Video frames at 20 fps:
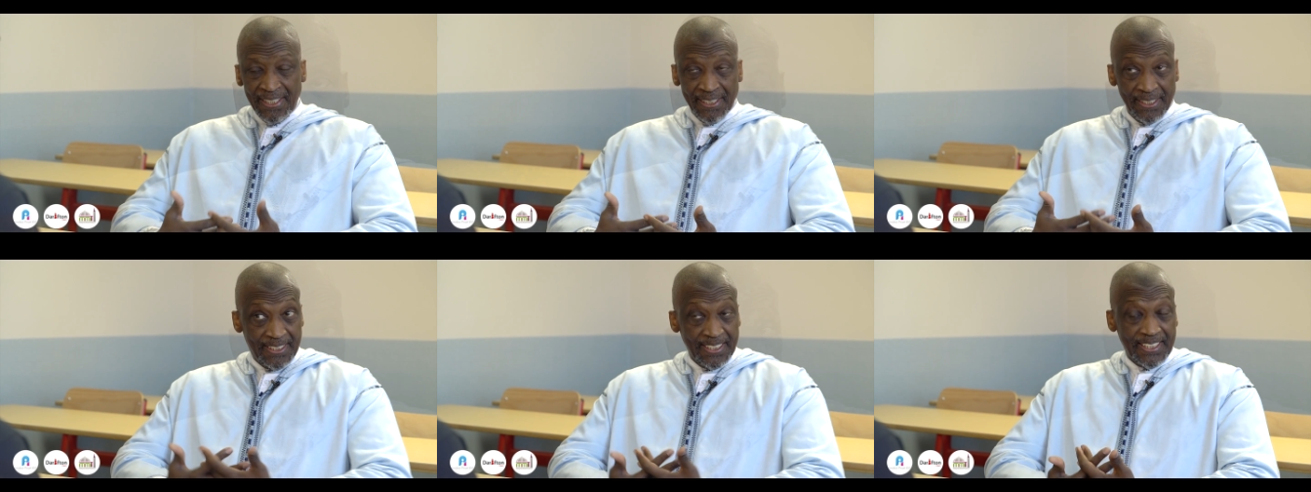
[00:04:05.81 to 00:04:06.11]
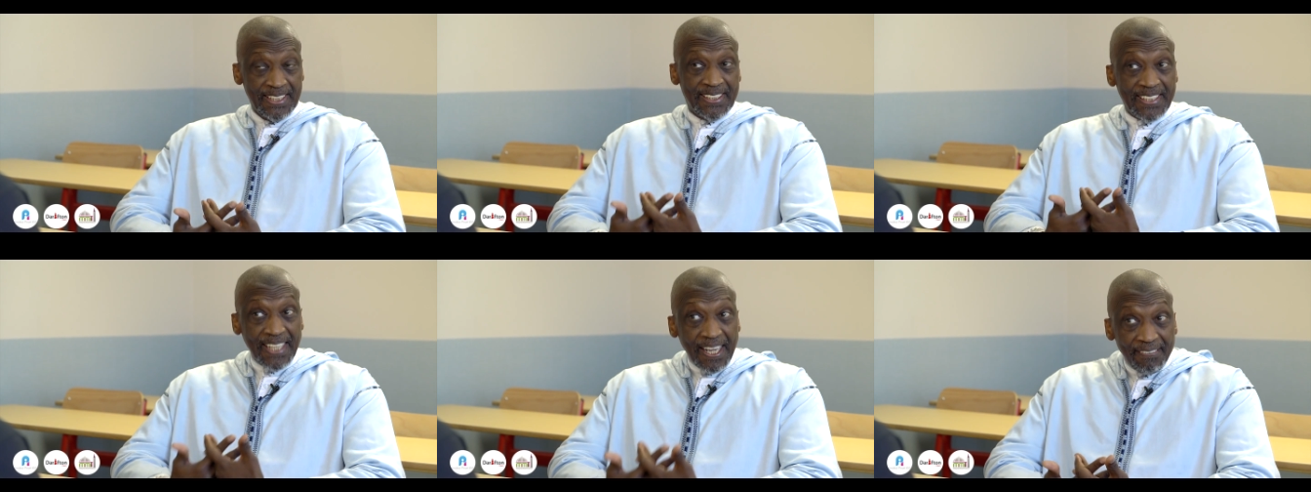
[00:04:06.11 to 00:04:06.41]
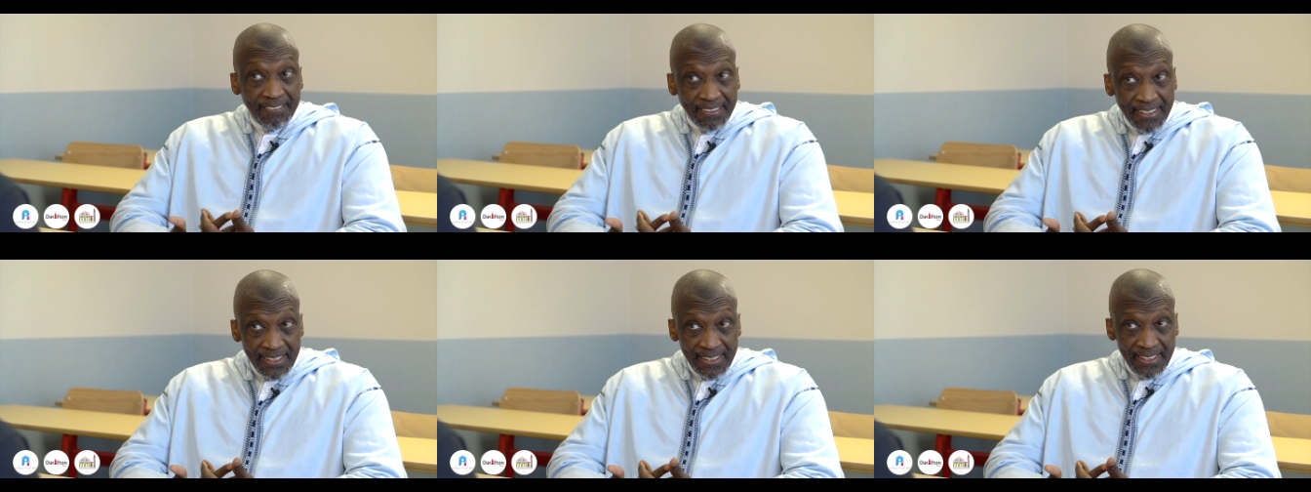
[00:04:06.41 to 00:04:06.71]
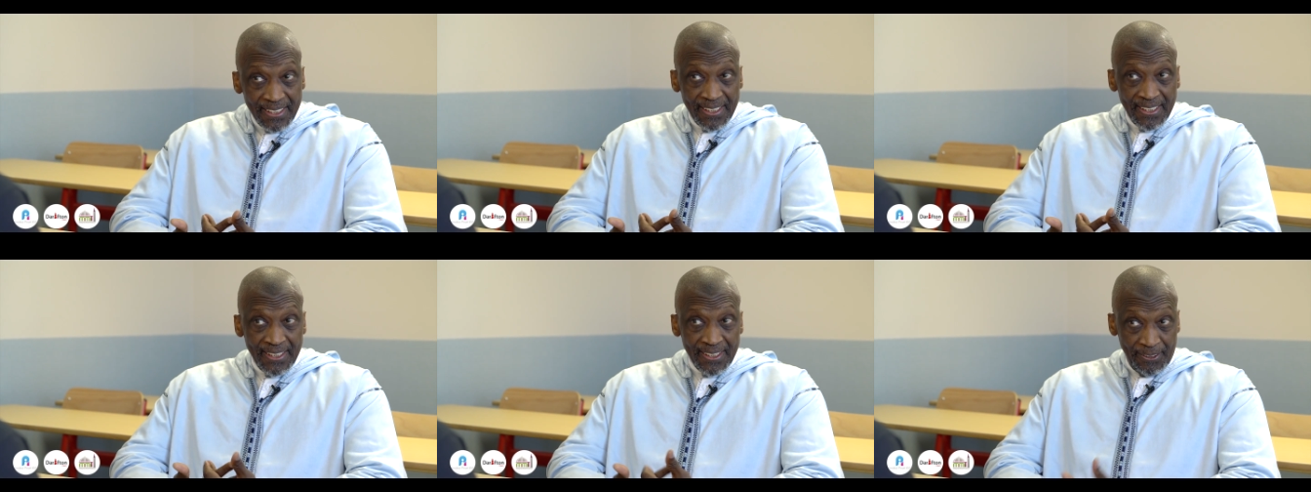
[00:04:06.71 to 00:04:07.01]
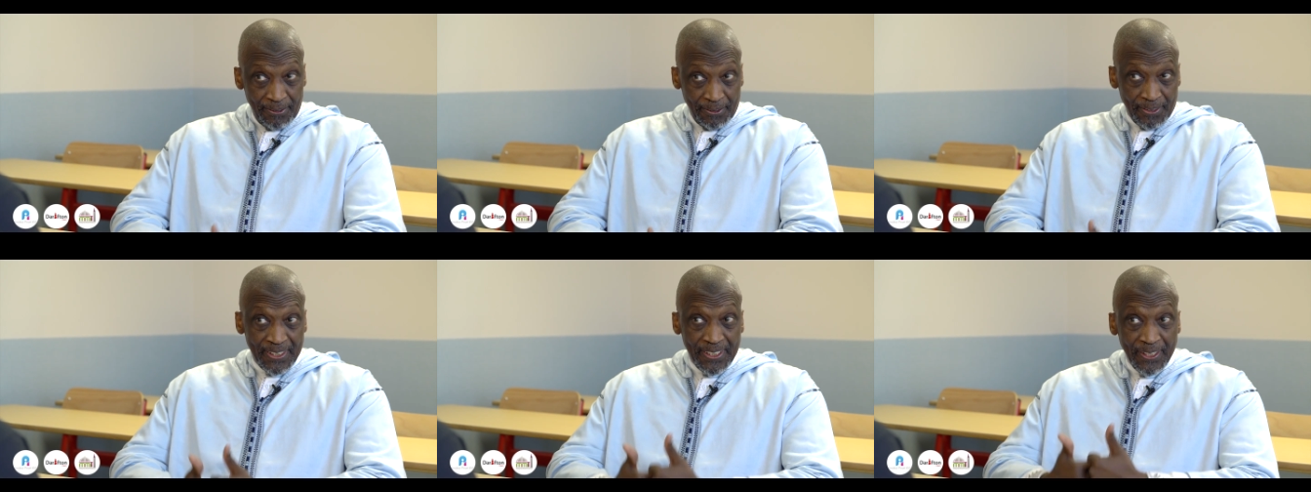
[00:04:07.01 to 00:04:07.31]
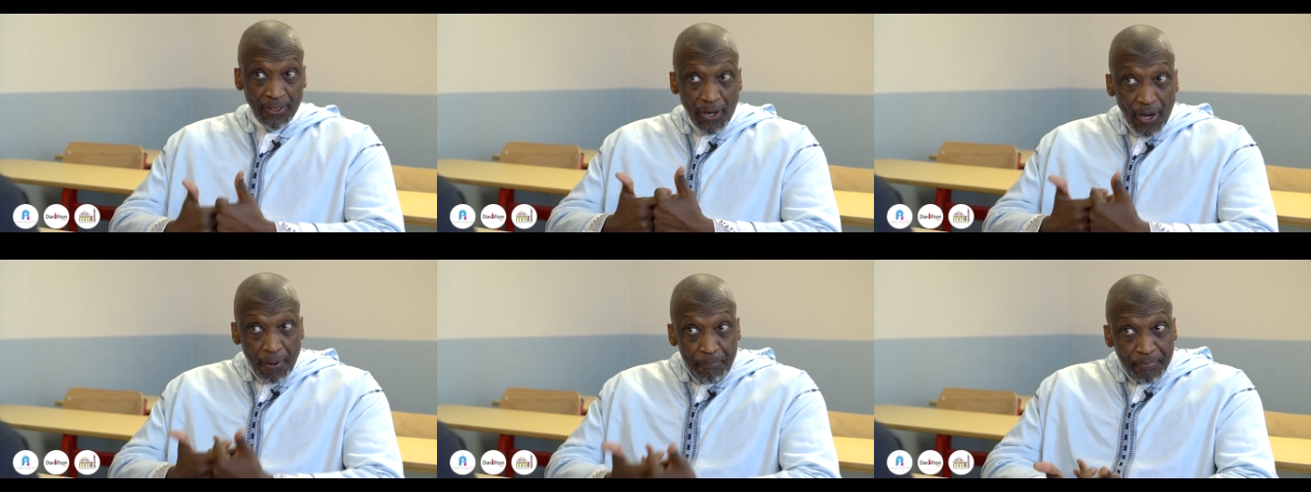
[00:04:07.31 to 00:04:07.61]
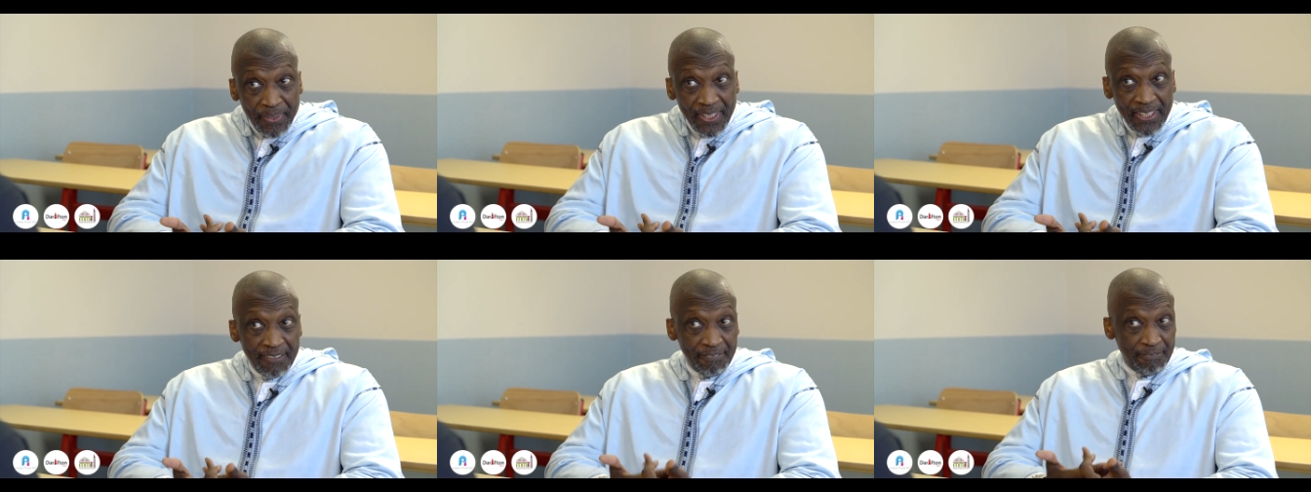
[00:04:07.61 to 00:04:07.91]
c'est ceux qui savent, donc qui ont
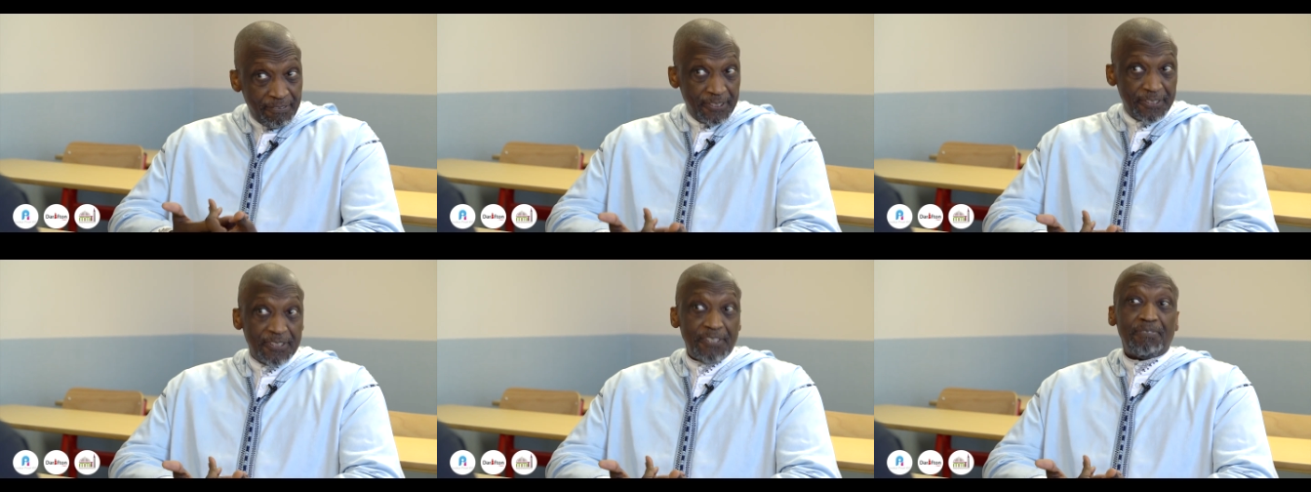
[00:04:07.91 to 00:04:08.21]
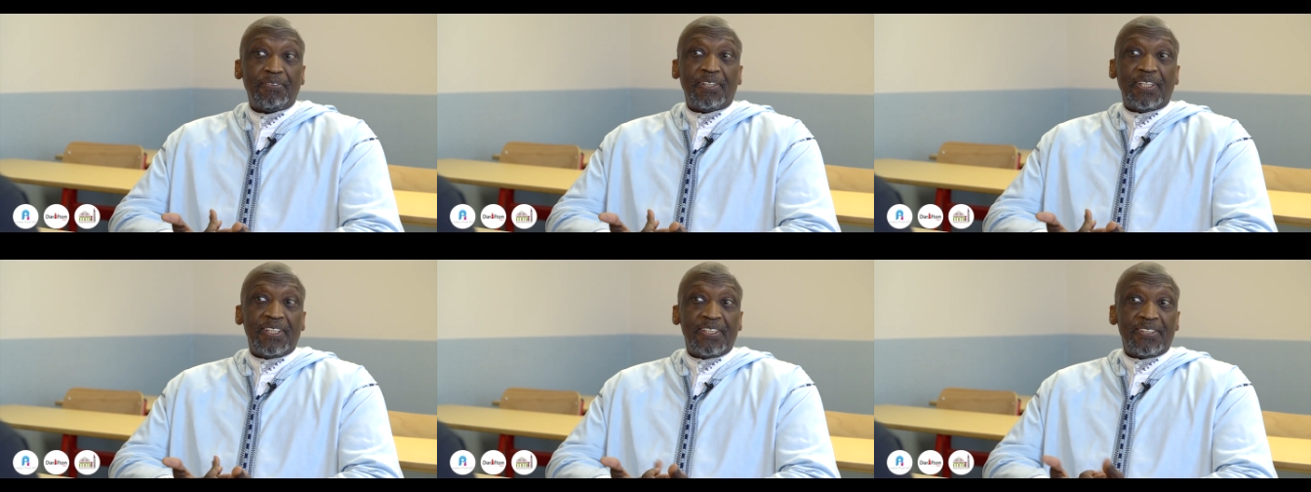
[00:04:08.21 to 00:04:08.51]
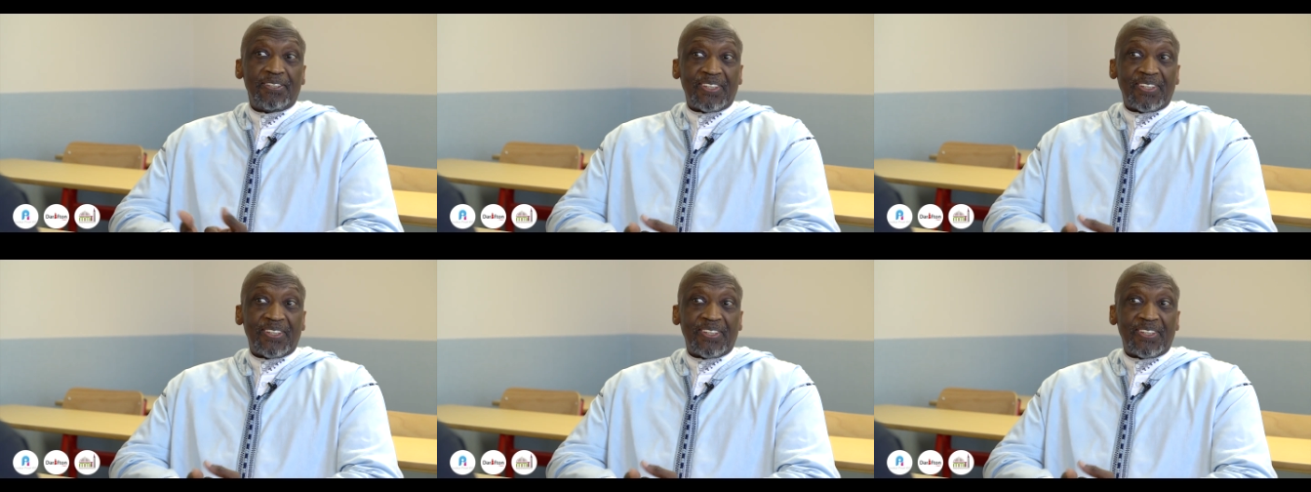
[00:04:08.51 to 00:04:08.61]
appris, forcément.